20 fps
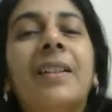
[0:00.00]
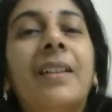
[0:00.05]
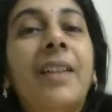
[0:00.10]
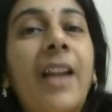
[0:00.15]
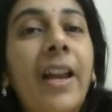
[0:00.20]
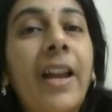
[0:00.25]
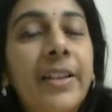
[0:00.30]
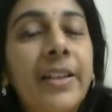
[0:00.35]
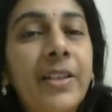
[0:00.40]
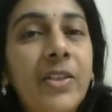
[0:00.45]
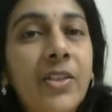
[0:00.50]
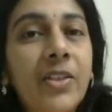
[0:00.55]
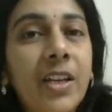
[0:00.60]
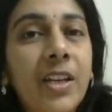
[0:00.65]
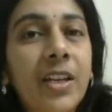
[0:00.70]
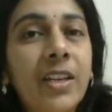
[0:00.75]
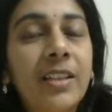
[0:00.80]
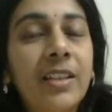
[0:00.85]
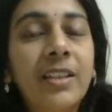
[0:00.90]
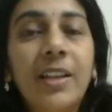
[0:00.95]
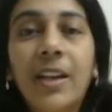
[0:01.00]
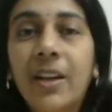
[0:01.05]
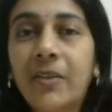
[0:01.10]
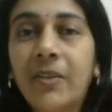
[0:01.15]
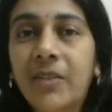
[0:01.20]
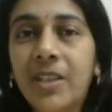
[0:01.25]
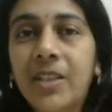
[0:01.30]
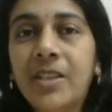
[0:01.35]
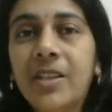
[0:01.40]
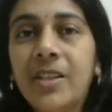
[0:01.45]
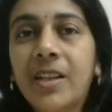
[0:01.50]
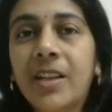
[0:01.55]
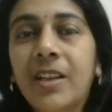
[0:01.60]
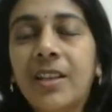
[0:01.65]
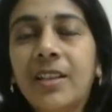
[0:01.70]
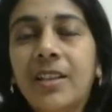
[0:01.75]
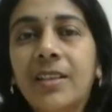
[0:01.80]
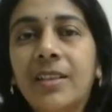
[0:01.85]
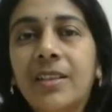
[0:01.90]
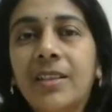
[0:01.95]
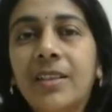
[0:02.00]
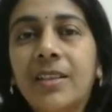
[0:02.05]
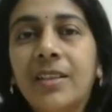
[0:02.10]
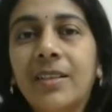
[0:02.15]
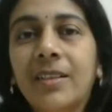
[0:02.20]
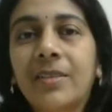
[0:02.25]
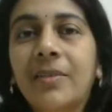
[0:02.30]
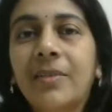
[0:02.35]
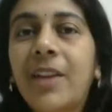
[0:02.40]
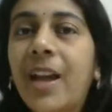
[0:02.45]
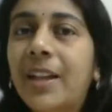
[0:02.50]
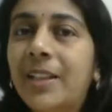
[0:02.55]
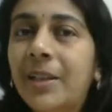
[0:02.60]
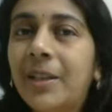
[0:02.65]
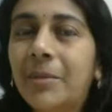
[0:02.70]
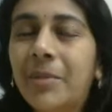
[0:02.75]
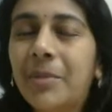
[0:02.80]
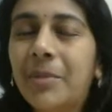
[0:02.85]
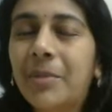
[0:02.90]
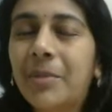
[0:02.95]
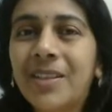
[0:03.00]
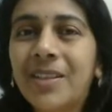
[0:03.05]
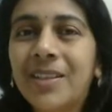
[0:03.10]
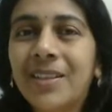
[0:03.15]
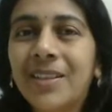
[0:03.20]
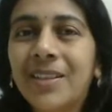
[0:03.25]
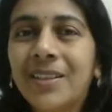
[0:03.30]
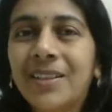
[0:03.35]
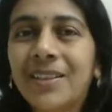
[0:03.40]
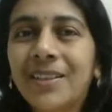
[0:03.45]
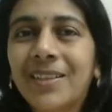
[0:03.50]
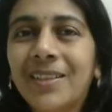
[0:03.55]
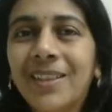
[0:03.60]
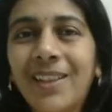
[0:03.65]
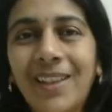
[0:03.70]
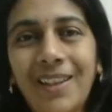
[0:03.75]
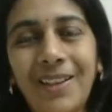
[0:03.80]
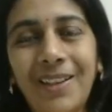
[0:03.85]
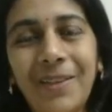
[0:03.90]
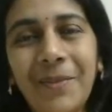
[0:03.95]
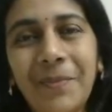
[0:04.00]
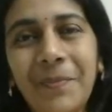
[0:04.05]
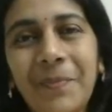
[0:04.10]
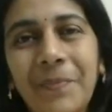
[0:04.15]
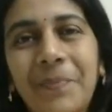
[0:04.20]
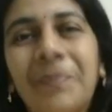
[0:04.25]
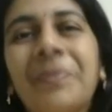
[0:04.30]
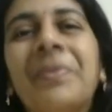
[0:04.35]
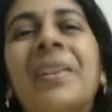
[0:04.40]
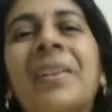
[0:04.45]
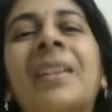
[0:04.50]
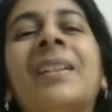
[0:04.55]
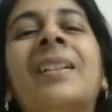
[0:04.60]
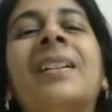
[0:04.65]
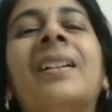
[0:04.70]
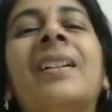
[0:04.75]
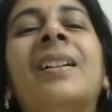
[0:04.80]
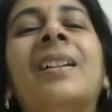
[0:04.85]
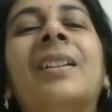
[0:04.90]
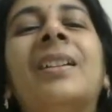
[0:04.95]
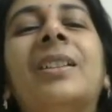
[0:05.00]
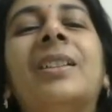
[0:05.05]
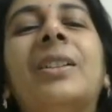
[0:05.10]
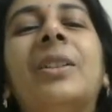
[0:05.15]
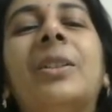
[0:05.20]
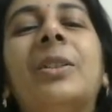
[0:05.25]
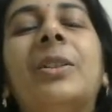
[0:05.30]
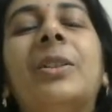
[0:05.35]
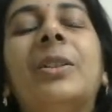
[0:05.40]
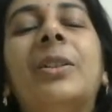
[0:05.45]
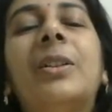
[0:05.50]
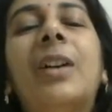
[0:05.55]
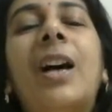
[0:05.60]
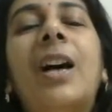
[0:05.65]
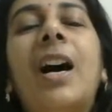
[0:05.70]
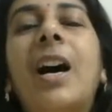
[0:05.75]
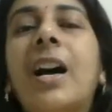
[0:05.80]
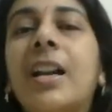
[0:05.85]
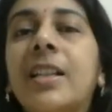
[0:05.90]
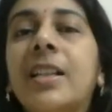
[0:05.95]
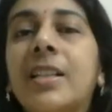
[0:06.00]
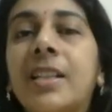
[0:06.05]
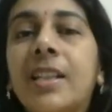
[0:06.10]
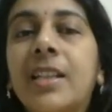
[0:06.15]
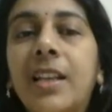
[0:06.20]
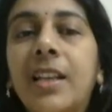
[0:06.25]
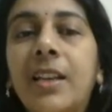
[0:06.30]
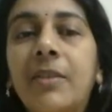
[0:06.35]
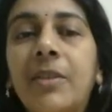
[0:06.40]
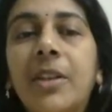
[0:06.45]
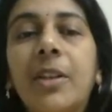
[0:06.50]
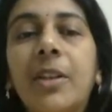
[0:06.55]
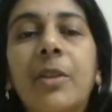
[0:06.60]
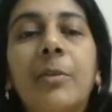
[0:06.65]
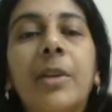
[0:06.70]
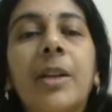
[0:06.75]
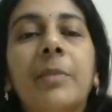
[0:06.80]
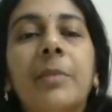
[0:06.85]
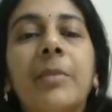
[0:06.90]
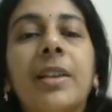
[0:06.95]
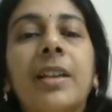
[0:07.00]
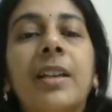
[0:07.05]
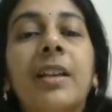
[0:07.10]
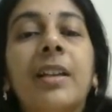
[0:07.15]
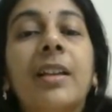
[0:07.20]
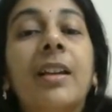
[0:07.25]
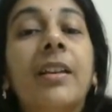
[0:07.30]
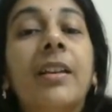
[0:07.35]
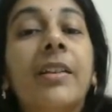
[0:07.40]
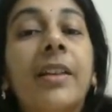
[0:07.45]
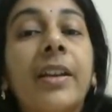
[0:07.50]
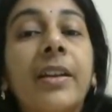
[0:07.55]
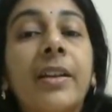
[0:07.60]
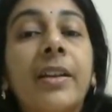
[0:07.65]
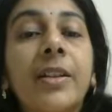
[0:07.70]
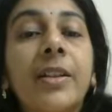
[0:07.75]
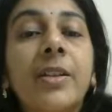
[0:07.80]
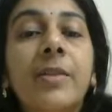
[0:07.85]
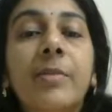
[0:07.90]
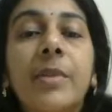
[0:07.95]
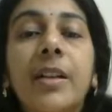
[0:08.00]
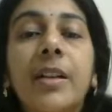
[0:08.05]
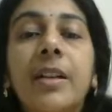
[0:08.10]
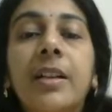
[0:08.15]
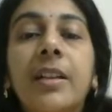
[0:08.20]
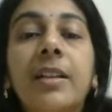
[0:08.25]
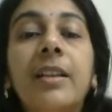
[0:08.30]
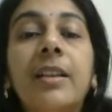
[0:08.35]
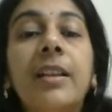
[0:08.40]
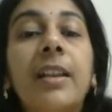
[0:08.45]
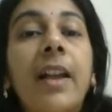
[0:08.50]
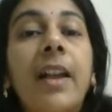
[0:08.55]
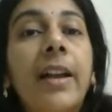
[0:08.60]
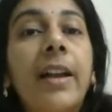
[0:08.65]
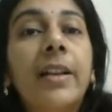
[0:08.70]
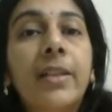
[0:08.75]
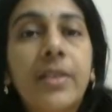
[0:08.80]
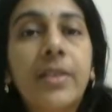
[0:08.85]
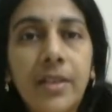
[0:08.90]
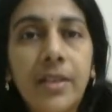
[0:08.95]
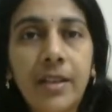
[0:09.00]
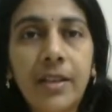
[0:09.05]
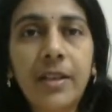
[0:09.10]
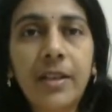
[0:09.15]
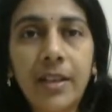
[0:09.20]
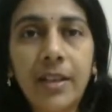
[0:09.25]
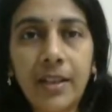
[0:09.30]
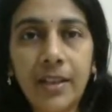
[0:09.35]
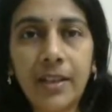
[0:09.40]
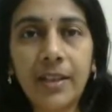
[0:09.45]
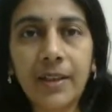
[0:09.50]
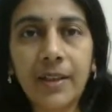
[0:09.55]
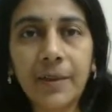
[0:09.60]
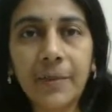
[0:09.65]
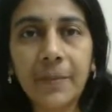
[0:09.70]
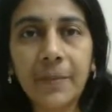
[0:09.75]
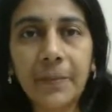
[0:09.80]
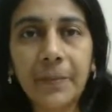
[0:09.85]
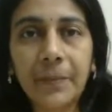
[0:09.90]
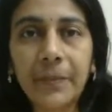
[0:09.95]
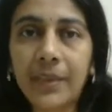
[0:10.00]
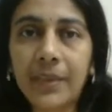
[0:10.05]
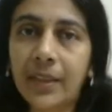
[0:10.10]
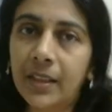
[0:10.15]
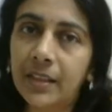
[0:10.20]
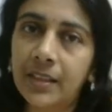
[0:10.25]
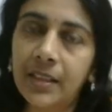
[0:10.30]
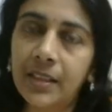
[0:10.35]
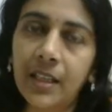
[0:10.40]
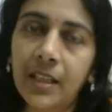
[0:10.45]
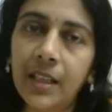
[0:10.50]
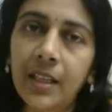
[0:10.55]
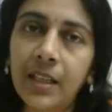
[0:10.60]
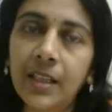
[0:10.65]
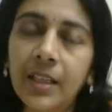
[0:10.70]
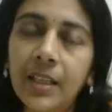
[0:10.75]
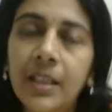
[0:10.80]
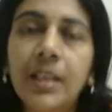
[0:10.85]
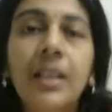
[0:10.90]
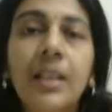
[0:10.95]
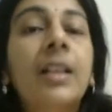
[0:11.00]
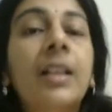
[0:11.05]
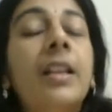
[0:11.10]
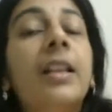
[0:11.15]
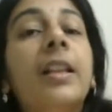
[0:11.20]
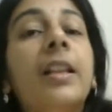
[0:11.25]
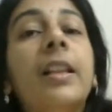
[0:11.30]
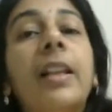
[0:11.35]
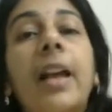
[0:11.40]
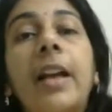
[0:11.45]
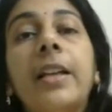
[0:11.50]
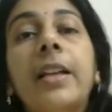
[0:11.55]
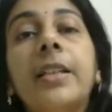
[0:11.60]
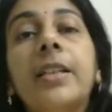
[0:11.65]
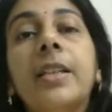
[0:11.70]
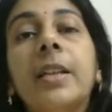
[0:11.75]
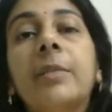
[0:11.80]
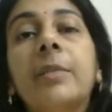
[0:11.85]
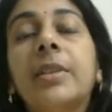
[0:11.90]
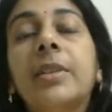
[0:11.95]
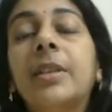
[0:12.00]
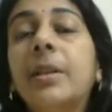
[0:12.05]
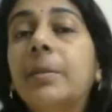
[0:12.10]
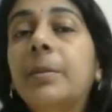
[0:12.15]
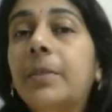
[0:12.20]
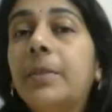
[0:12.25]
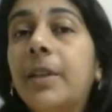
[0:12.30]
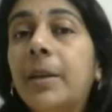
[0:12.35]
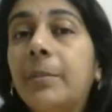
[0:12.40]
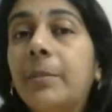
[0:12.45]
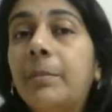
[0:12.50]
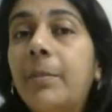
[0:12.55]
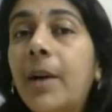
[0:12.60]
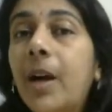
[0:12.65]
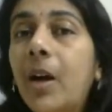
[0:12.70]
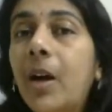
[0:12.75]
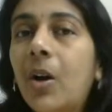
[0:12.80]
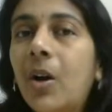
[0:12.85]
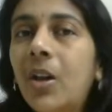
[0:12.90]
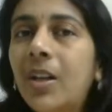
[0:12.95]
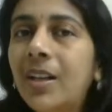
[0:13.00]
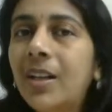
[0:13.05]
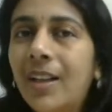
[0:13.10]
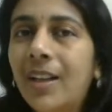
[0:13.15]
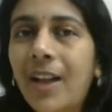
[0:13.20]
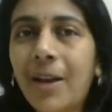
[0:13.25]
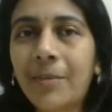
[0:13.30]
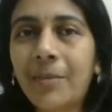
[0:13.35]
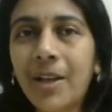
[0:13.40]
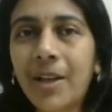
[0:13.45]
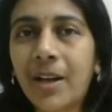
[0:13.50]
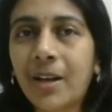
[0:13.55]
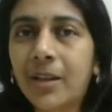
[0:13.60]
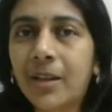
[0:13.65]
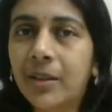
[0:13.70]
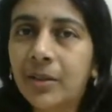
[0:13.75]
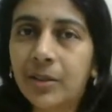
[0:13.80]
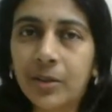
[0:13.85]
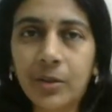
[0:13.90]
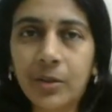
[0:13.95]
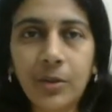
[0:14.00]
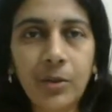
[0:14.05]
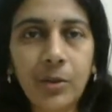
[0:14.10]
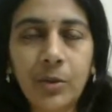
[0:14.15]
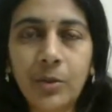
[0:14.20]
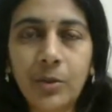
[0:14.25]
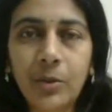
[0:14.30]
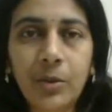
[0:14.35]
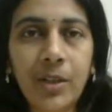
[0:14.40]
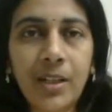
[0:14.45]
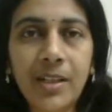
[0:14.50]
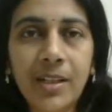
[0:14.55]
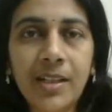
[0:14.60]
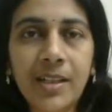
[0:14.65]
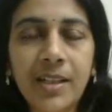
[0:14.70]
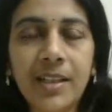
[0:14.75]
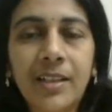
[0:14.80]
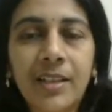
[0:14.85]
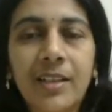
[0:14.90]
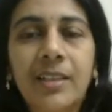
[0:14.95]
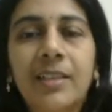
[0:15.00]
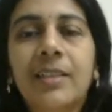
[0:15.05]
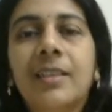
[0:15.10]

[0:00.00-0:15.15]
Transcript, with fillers: लाइट चेन हैवी चेन वेरिएबल रीजन है ना तो आज के वीडियो में हम देखेंगे रीअरेंजमेंट इन लाइट चेन डीएनए ठीक है लाइट चेन मतलब कप्पा और लैमडा दोनों आ जाएगा